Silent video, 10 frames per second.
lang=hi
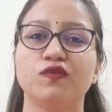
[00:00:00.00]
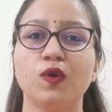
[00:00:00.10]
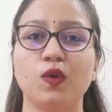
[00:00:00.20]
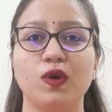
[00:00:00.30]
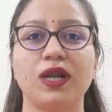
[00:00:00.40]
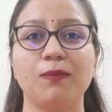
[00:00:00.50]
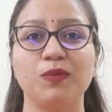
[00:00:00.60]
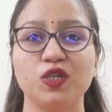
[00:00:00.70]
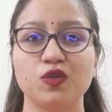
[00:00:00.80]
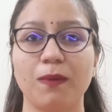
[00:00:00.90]
तो वो कोड
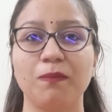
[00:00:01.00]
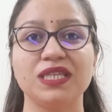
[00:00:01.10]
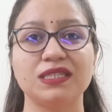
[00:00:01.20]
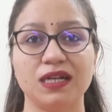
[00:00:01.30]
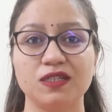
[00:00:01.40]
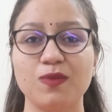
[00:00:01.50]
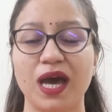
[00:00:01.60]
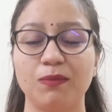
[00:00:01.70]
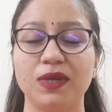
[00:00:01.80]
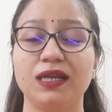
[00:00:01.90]
आप मीशो ऐप में सर्च
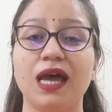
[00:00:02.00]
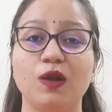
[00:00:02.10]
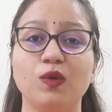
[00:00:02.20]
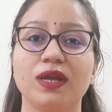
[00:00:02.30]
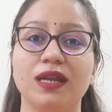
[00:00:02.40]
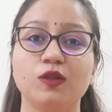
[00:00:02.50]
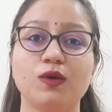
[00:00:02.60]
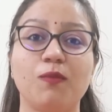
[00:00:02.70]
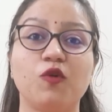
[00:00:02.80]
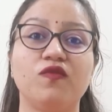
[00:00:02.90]
बार में डालोगे ना
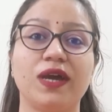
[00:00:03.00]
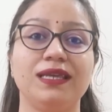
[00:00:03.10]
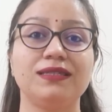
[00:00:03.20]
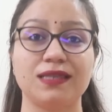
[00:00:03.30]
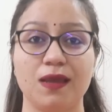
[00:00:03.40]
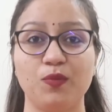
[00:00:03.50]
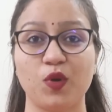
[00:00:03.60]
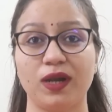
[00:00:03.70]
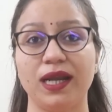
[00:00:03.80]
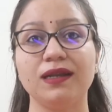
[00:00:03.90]
तो आपको वही सेम
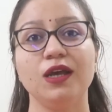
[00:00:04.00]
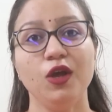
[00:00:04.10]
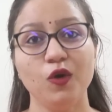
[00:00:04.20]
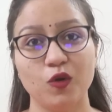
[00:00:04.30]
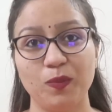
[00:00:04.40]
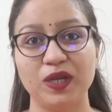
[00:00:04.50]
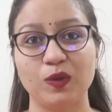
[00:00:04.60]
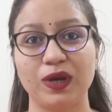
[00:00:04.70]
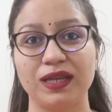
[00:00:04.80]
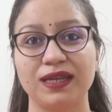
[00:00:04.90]
प्रोडक्ट ओपन
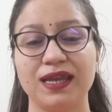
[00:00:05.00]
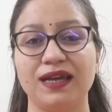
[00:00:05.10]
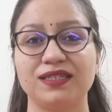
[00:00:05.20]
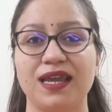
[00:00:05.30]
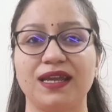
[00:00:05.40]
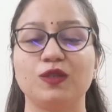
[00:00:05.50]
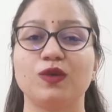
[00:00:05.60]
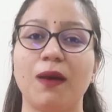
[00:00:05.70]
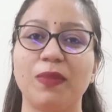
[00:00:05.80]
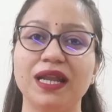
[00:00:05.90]
होकर के आ जाएगा
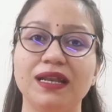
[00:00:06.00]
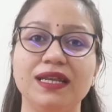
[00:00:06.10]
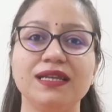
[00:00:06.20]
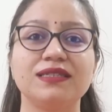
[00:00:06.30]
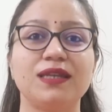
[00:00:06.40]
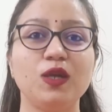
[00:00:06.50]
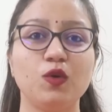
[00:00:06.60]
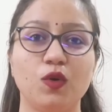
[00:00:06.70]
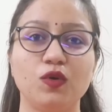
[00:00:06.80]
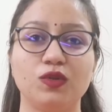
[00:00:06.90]
तो यहाँ पर ना लिंक्स नहीं
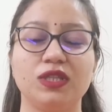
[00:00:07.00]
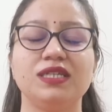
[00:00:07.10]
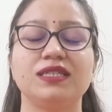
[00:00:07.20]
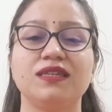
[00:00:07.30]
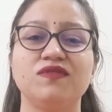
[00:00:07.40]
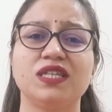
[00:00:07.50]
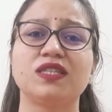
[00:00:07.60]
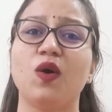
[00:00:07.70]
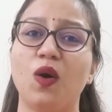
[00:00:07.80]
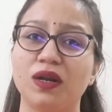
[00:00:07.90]
कोड होते हैं जिसकी
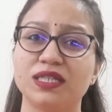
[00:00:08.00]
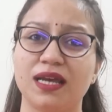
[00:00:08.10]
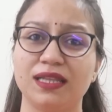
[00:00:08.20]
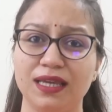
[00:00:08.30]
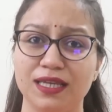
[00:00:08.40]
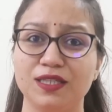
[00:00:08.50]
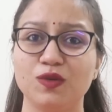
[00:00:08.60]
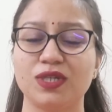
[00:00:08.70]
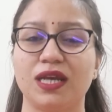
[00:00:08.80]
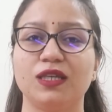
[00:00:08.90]
वजह से और ज़्यादा
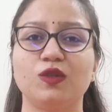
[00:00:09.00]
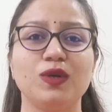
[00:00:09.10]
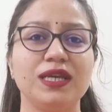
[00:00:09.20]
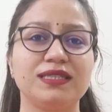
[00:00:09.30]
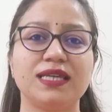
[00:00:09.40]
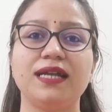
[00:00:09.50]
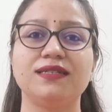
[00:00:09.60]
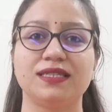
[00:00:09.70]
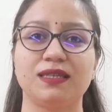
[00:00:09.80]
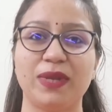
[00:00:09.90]
ईजी हो जाता है तो
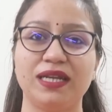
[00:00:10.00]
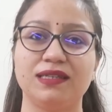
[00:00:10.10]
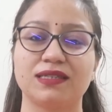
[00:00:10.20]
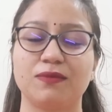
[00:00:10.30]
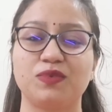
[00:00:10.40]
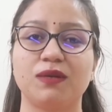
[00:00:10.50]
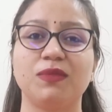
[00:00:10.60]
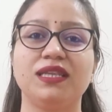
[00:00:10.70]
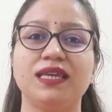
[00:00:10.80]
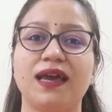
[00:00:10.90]
एग्जैक्ट जैसे मैंने डिस्क्रिप्शन
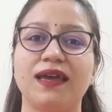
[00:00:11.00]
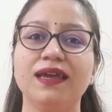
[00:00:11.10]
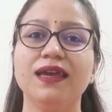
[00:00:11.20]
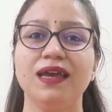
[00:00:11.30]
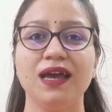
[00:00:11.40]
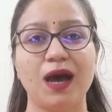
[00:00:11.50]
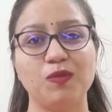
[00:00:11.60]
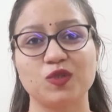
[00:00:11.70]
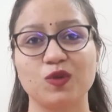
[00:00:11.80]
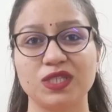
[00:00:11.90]
में दिया है
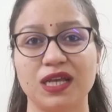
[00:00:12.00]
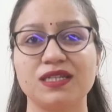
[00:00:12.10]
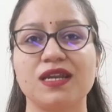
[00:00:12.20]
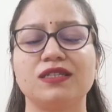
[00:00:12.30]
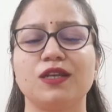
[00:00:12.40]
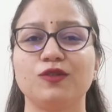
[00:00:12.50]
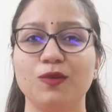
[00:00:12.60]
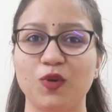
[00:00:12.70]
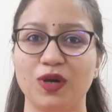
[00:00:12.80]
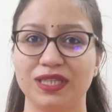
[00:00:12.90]
आप उसको सर्च कर सकते
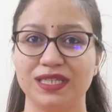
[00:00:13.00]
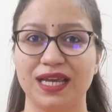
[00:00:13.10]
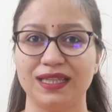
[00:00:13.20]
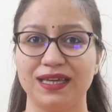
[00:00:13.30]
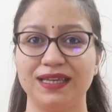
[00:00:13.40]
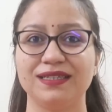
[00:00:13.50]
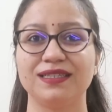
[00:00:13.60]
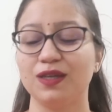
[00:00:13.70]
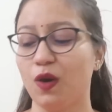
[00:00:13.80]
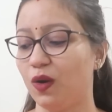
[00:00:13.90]
हो बहुत ही ज़्यादा
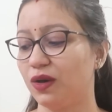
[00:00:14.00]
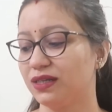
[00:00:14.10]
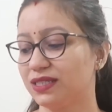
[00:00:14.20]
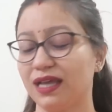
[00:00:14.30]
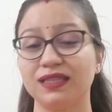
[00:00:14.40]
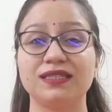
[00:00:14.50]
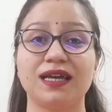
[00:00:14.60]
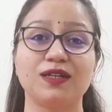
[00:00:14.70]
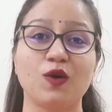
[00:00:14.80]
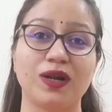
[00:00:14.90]
ईजी और साथ ही
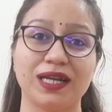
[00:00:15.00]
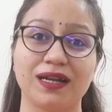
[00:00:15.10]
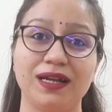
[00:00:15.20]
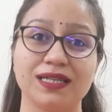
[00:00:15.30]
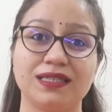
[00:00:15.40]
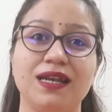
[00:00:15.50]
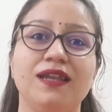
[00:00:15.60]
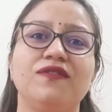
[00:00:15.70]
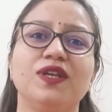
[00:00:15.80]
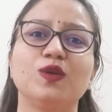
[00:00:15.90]
साथ कॉन्टैक्ट लेस
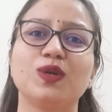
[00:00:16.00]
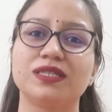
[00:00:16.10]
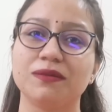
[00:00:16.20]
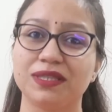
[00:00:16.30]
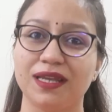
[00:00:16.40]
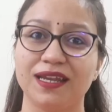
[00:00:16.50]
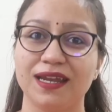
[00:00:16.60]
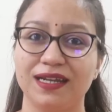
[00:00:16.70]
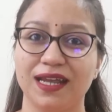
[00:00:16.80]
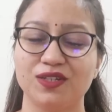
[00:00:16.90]
डिलीवरी है तो किसी भी
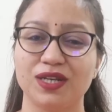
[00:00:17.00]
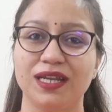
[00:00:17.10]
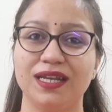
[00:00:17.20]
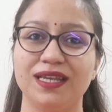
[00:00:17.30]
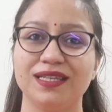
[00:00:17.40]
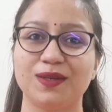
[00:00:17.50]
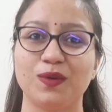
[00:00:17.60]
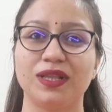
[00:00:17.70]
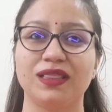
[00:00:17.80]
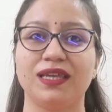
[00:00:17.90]
तरीके की टेंशन लेने की
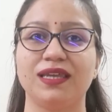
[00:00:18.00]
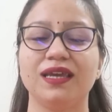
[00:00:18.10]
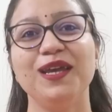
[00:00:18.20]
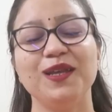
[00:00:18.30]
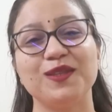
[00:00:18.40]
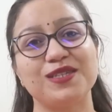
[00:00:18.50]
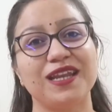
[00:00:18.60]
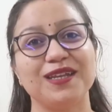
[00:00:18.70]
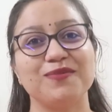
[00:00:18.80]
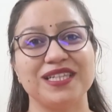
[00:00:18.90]
ज़रूरत नहीं है तो
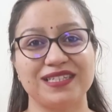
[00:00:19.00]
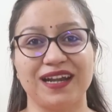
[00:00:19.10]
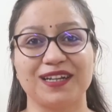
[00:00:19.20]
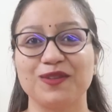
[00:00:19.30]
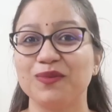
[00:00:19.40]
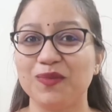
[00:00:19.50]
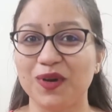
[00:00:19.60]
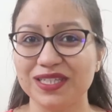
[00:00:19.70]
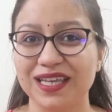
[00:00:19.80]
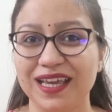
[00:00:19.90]
चलिए मैं स्टार्ट करती हूँ मैं
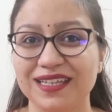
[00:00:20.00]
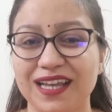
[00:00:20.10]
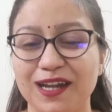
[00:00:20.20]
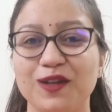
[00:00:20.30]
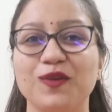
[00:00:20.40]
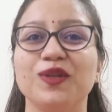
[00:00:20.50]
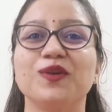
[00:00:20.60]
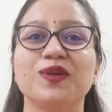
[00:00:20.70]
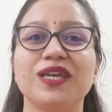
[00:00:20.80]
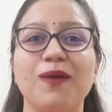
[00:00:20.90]
बहुत ज़्यादा एक्साइटेड हो रही
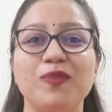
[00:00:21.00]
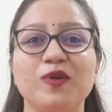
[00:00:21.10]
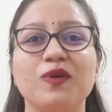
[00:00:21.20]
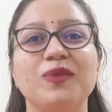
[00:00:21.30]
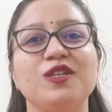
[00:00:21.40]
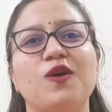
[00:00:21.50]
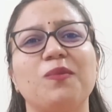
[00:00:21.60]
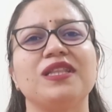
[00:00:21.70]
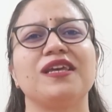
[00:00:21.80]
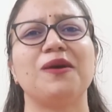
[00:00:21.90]
हूँ क्योंकि आप लोगों को मेरी
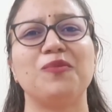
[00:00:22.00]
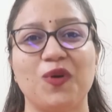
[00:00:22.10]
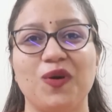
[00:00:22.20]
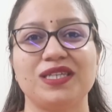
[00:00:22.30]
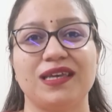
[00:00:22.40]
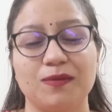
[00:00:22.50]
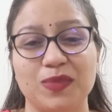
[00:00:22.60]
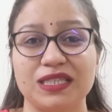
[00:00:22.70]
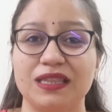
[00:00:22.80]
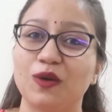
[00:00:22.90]
शॉपिंग देखना बहुत ज़्यादा
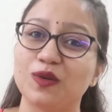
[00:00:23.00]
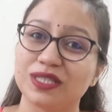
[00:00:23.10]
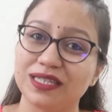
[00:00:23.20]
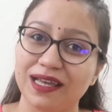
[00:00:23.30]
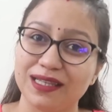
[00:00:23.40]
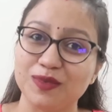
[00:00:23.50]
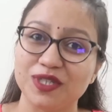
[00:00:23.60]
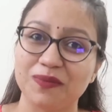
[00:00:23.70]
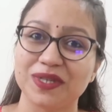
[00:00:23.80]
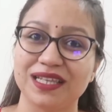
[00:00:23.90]
पसंद है और उससे ज़्यादा
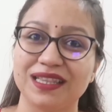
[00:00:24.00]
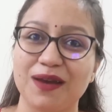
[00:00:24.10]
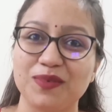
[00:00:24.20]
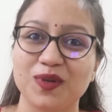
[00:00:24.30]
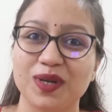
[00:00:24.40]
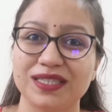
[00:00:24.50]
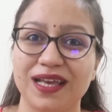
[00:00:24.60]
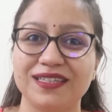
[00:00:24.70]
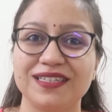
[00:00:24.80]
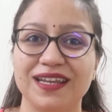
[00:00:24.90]
मुझे पसंद है आप लोगों के साथ